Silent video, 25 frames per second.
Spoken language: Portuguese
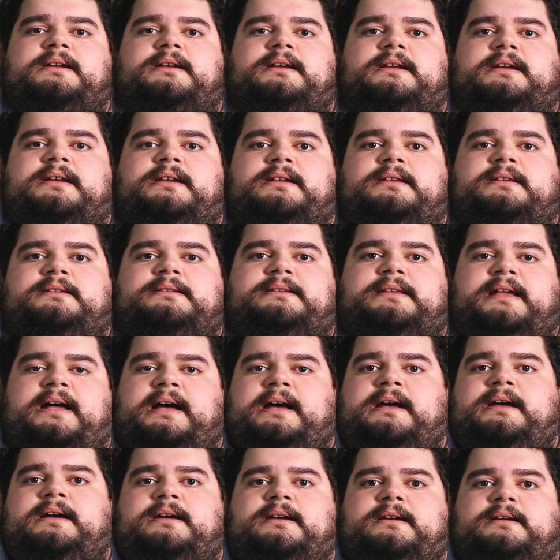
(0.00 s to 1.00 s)
é,
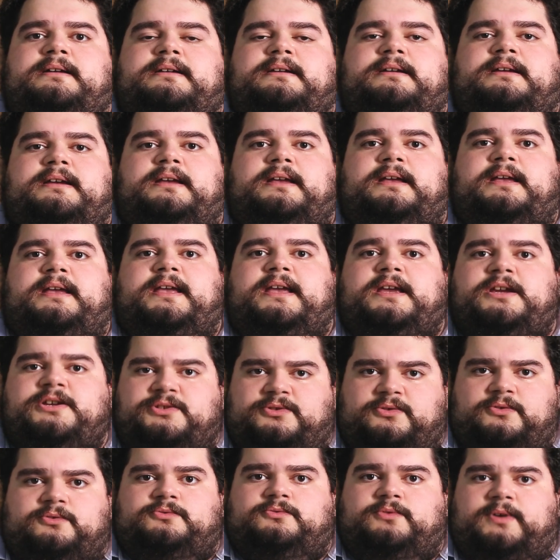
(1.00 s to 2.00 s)
da
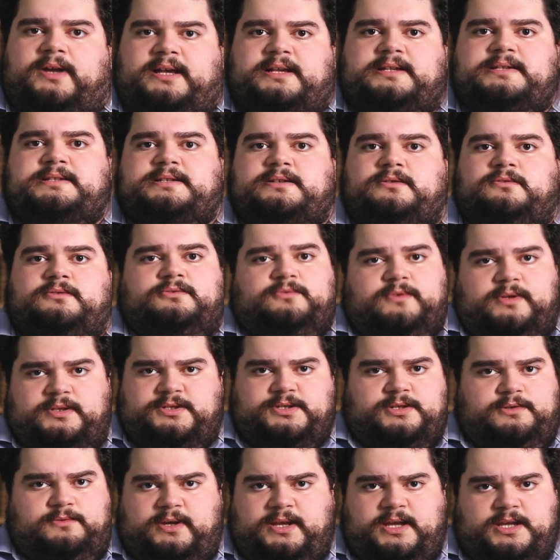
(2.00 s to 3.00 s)
reestruturação do
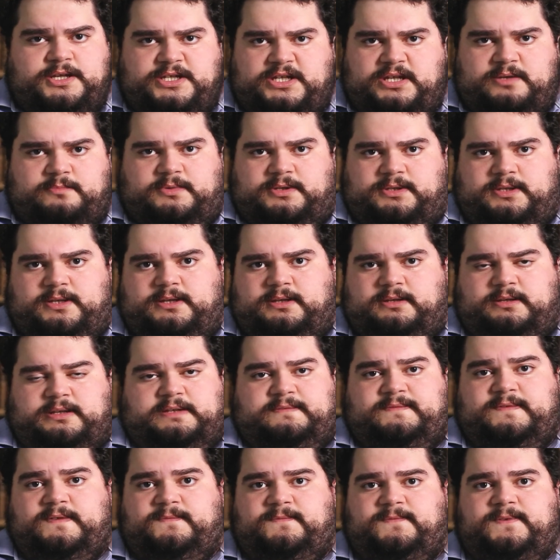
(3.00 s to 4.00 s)
antigo regime. Né?
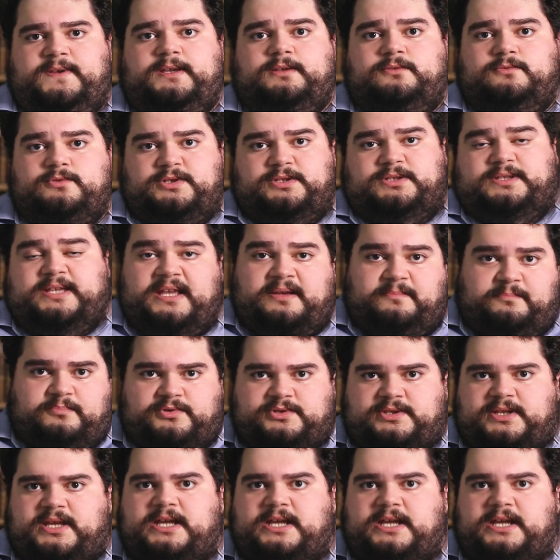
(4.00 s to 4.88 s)
Ele vivia nos tempos